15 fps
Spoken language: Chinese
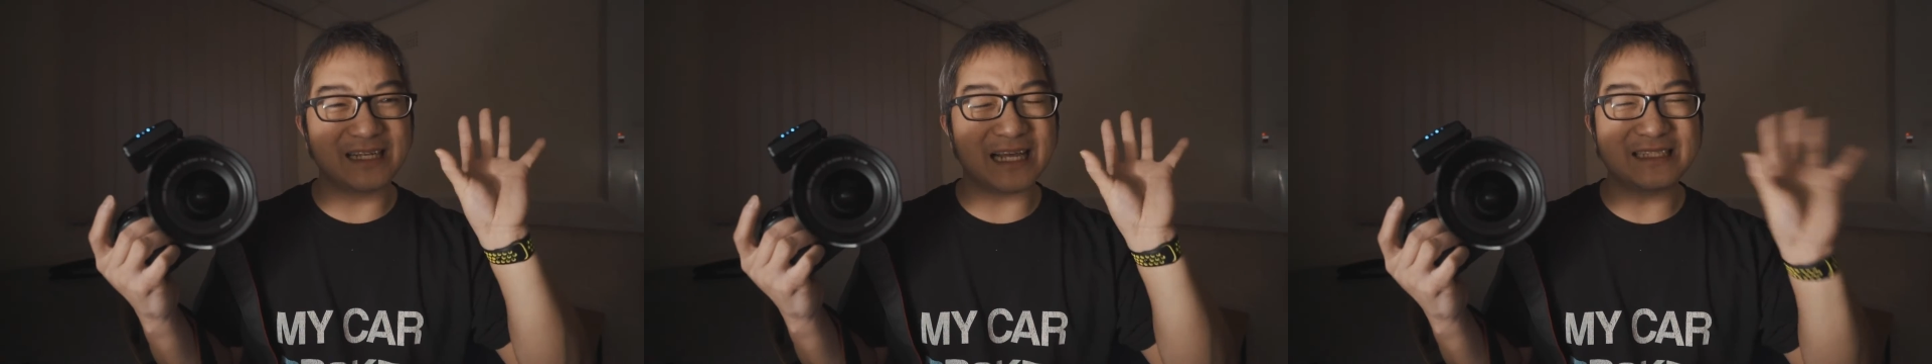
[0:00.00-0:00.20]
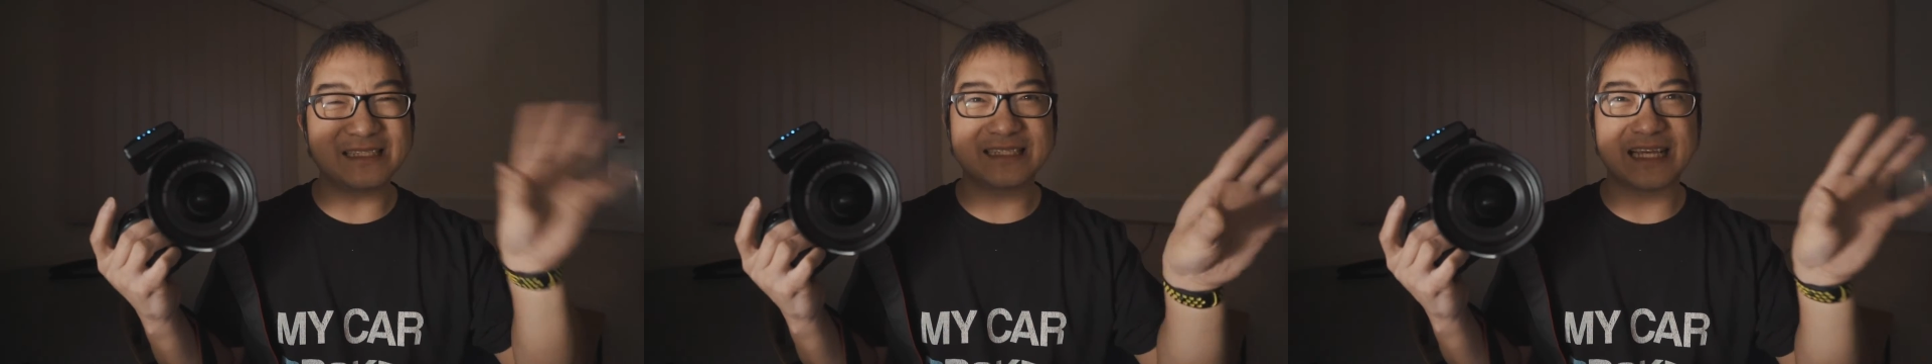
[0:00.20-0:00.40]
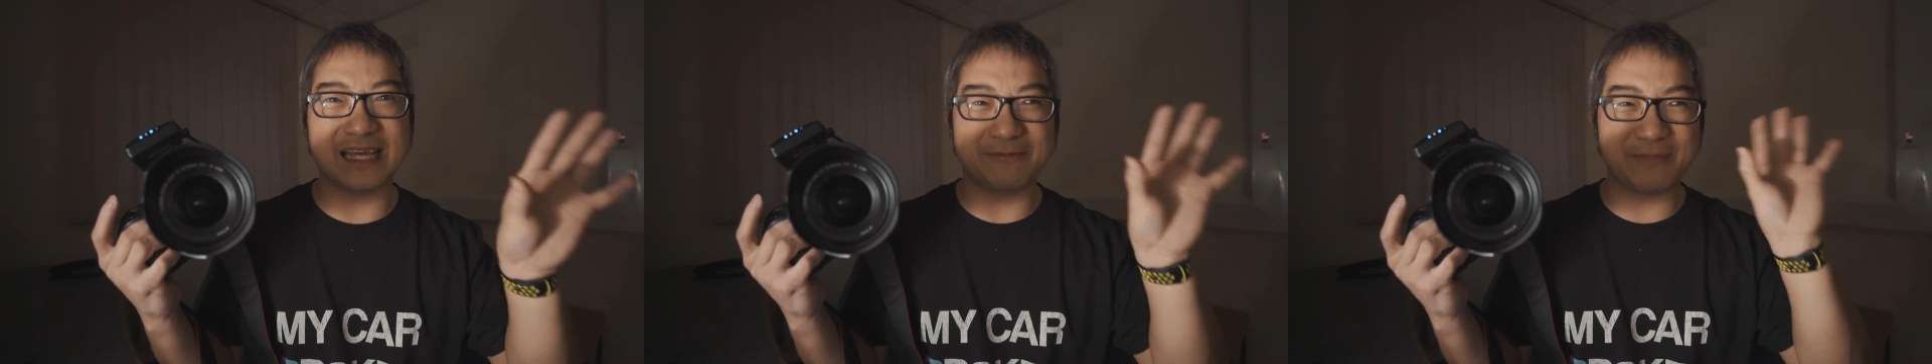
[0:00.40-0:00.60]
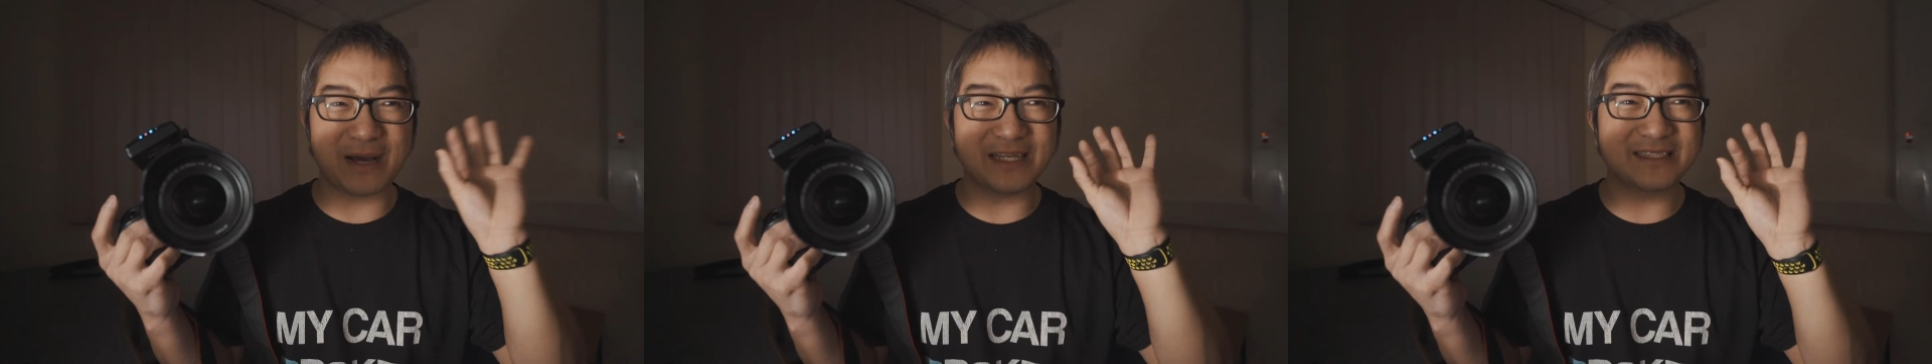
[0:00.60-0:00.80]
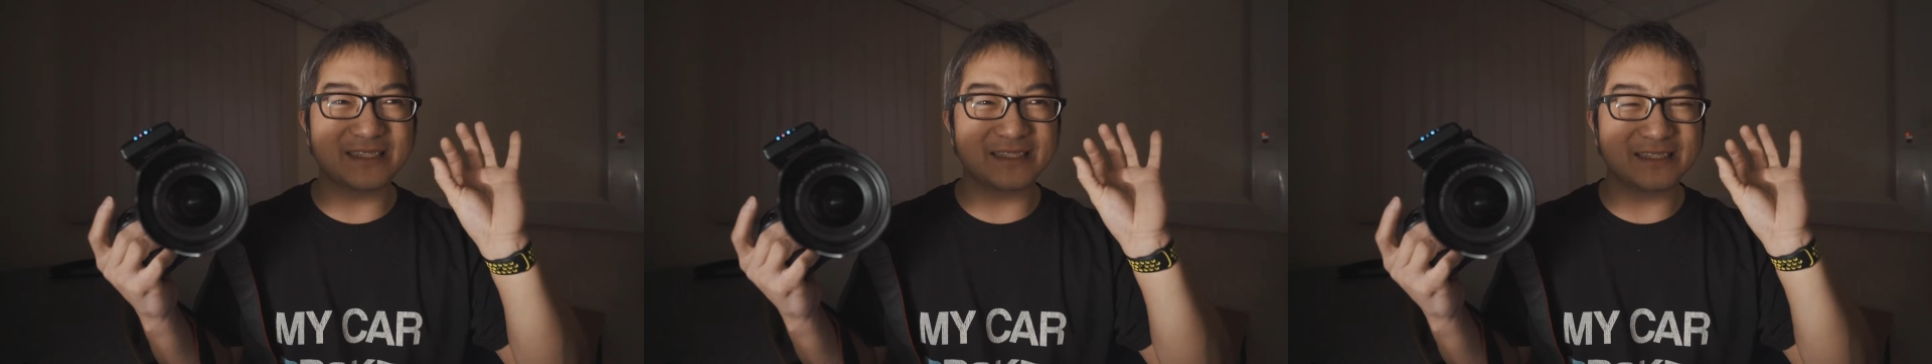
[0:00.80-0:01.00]
landscape
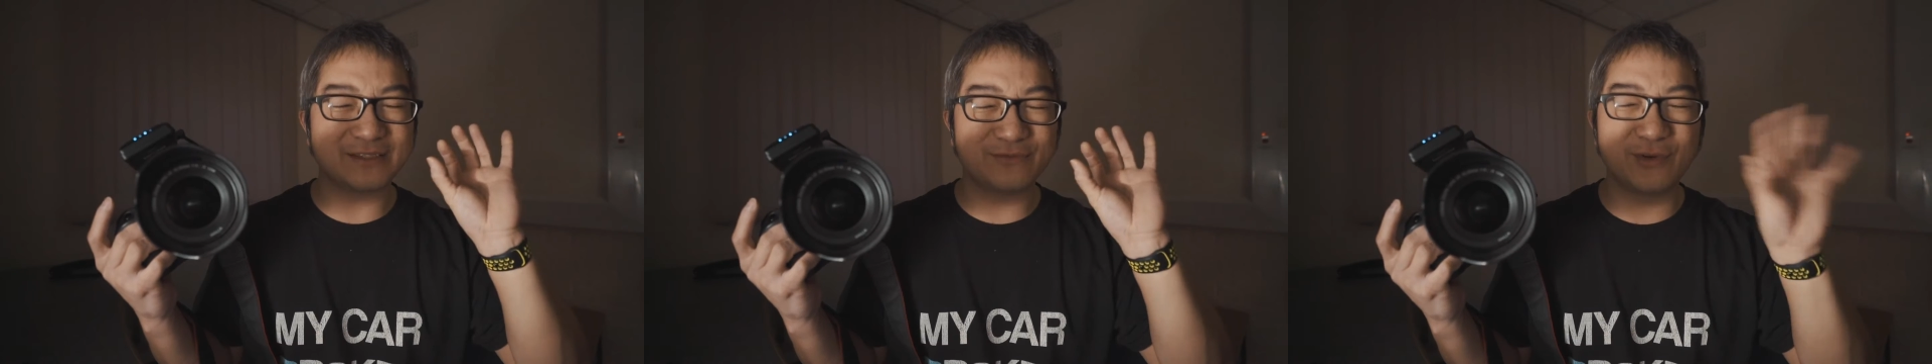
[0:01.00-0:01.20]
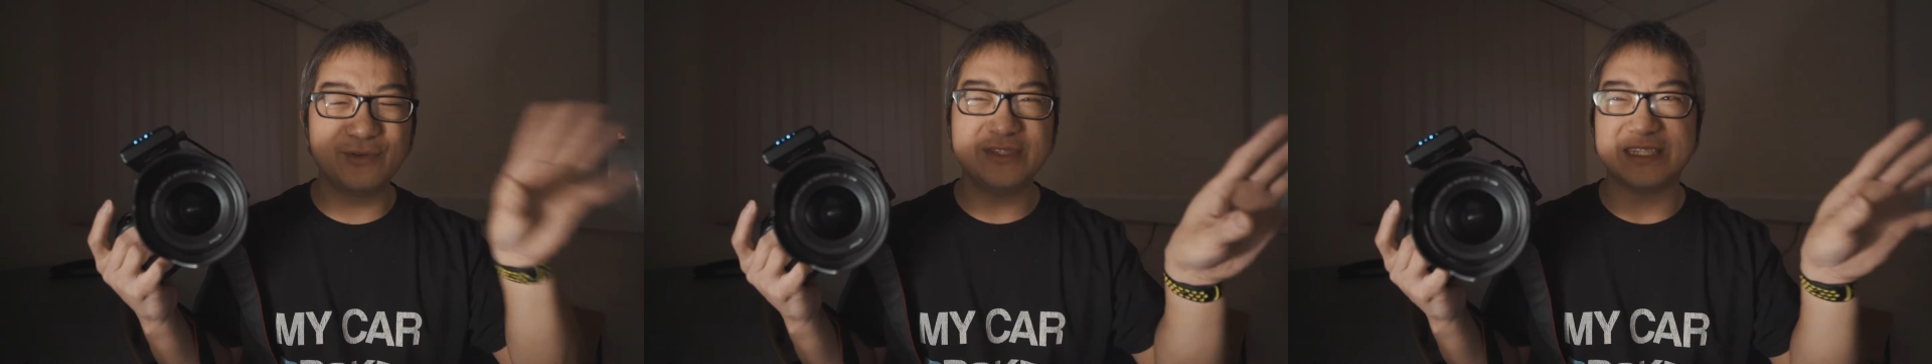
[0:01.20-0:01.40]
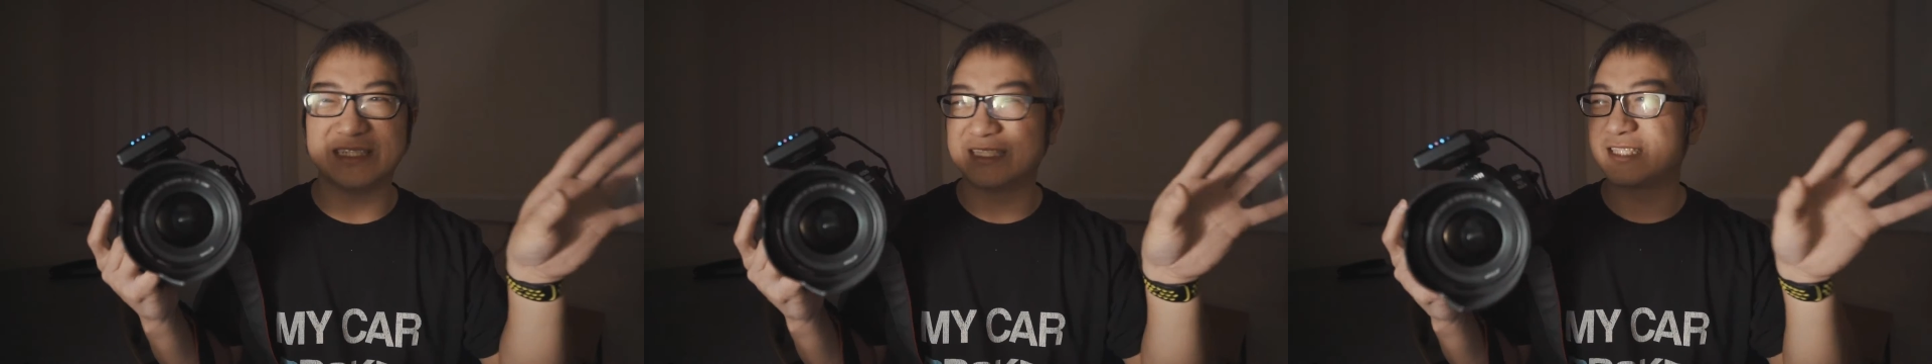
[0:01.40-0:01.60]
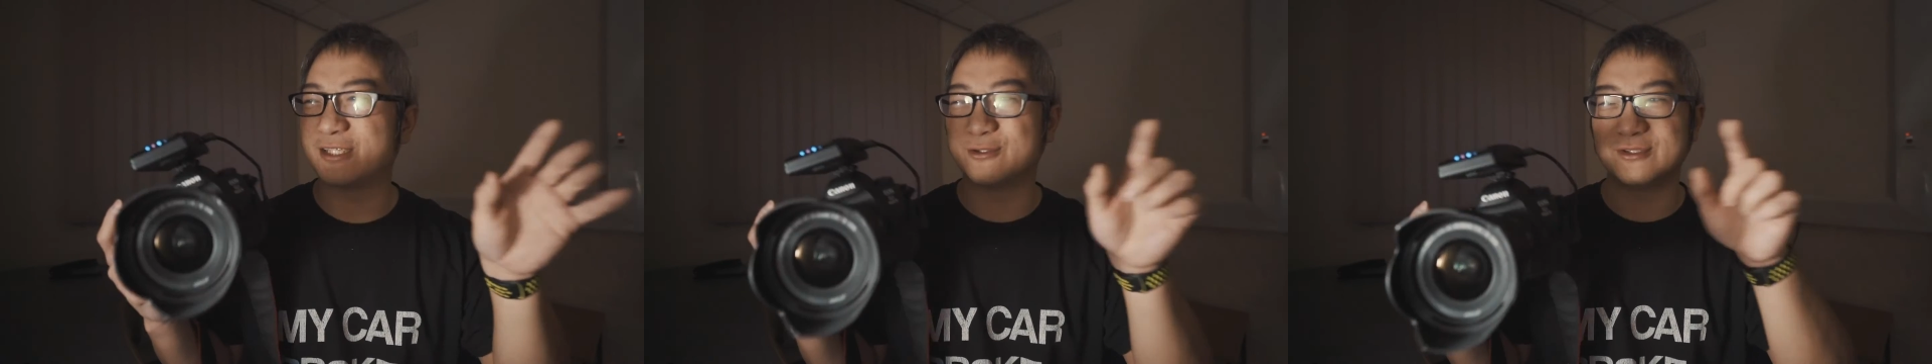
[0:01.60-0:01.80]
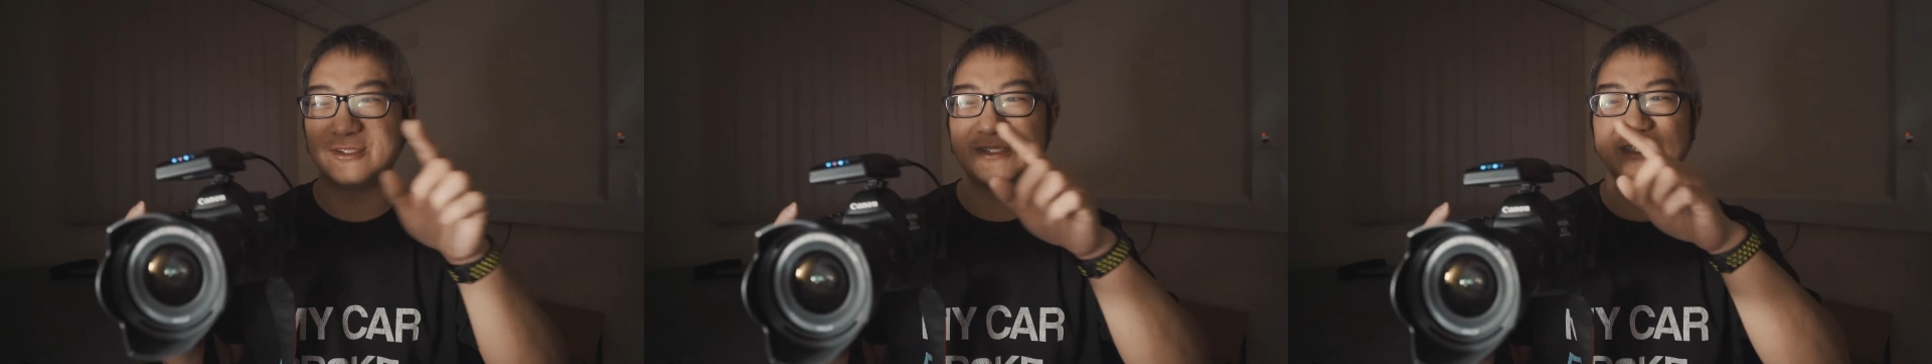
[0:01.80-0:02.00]
拍摄风景的时候，